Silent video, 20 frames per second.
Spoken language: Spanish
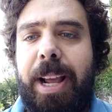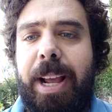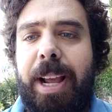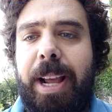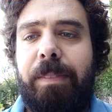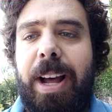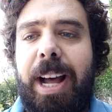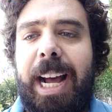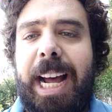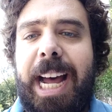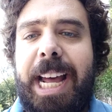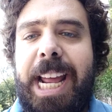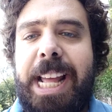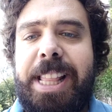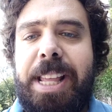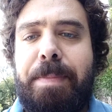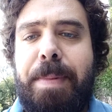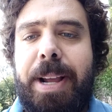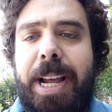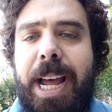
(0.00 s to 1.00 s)
Majaret
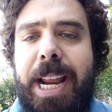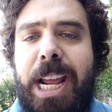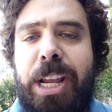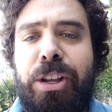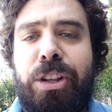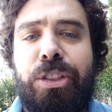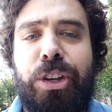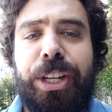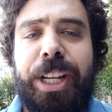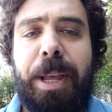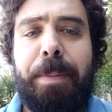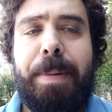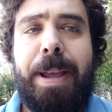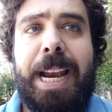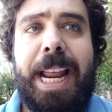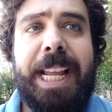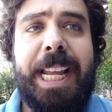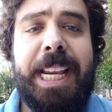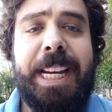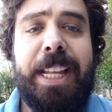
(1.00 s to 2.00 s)
y Mecare son dos
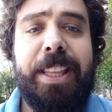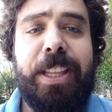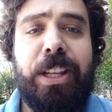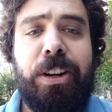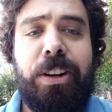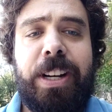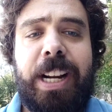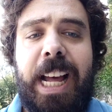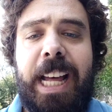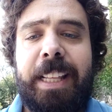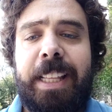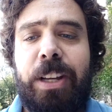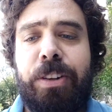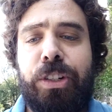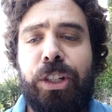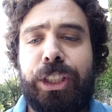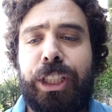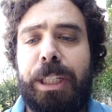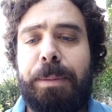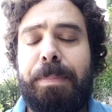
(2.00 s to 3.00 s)
gemelas que nacieron hace
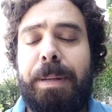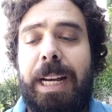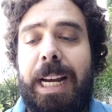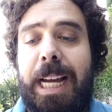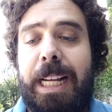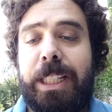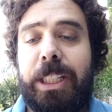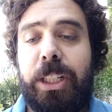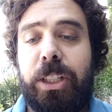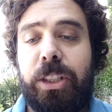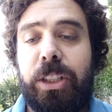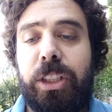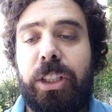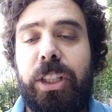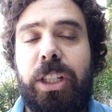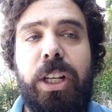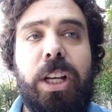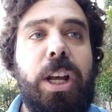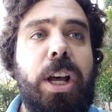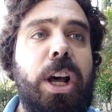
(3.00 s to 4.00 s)
unos 6.000
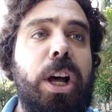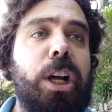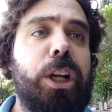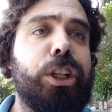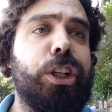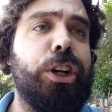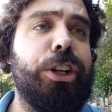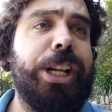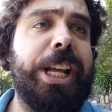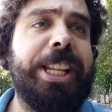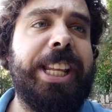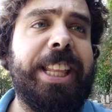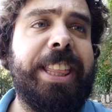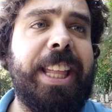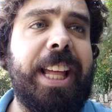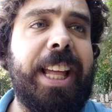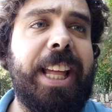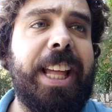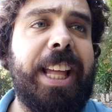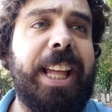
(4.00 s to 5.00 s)
años. Son este,
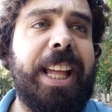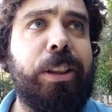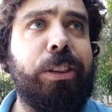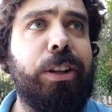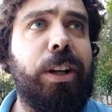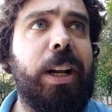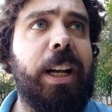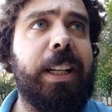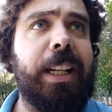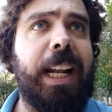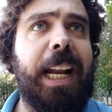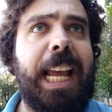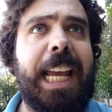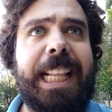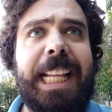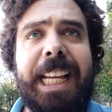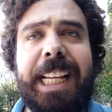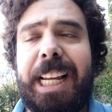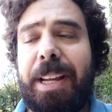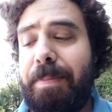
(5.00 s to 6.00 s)
tanto,
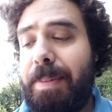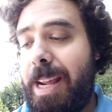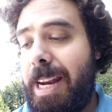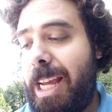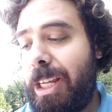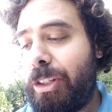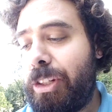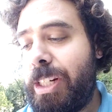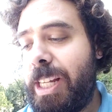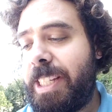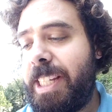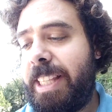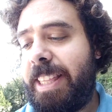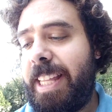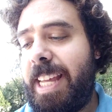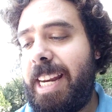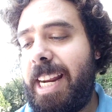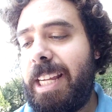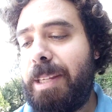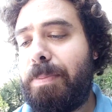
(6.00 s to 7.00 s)
estas gemelas son
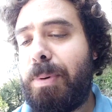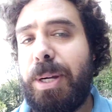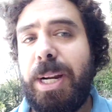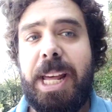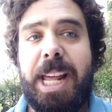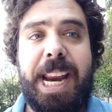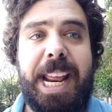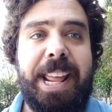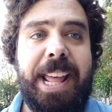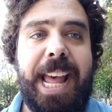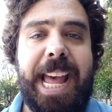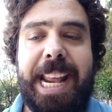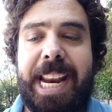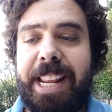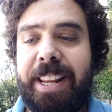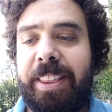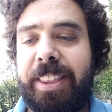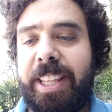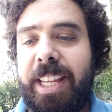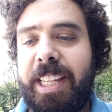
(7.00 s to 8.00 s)
hechiceras por
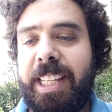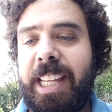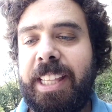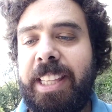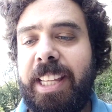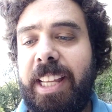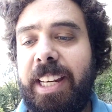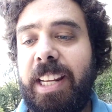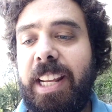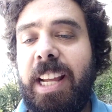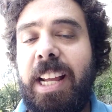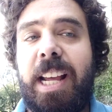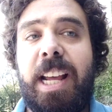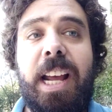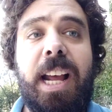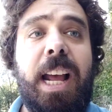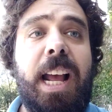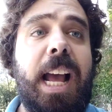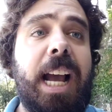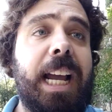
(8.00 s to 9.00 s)
herencia, es decir,
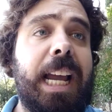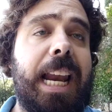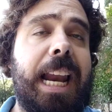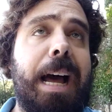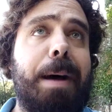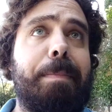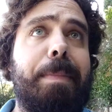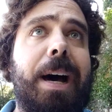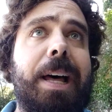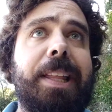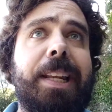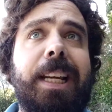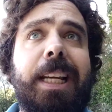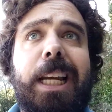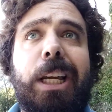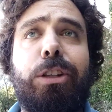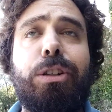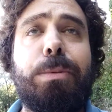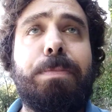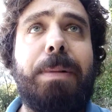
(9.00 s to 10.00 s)

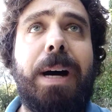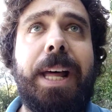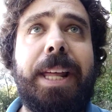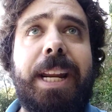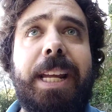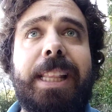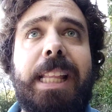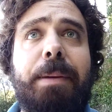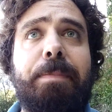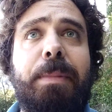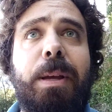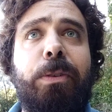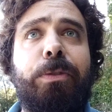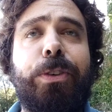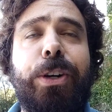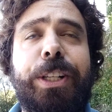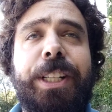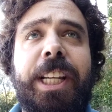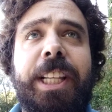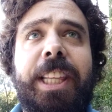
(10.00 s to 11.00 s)
que, su madre también
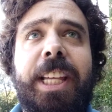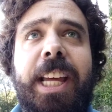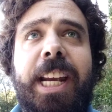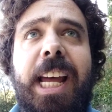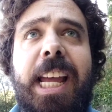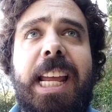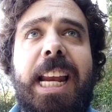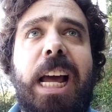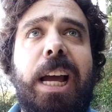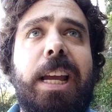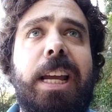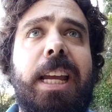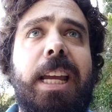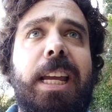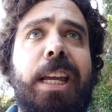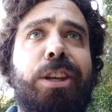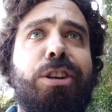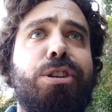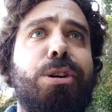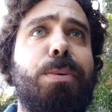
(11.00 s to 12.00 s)
fue hechicera
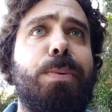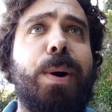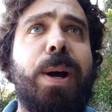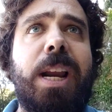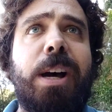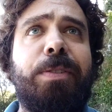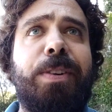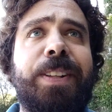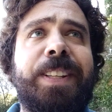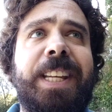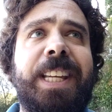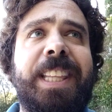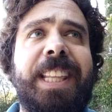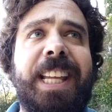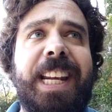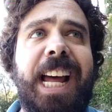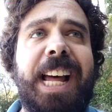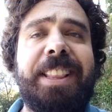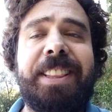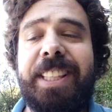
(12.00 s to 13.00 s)
y, su abuela fue
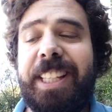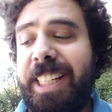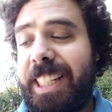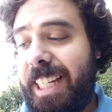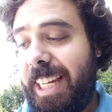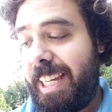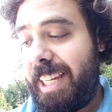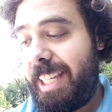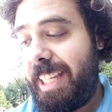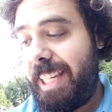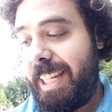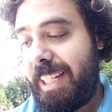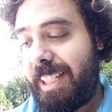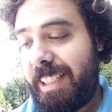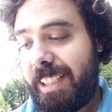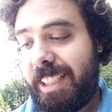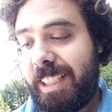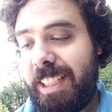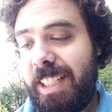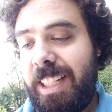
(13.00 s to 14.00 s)
hechicera antes que
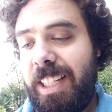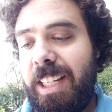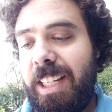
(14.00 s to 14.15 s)
ellas.